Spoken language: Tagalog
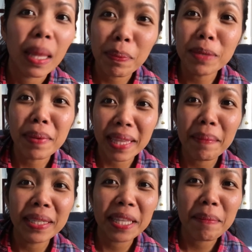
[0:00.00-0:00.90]
Tapos
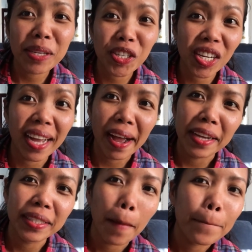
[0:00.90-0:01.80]
matamis-tamis siya
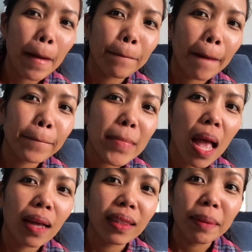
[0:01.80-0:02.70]
guys.
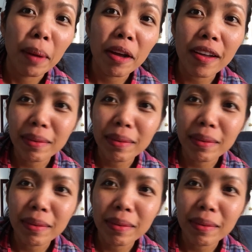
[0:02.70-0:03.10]
Diba?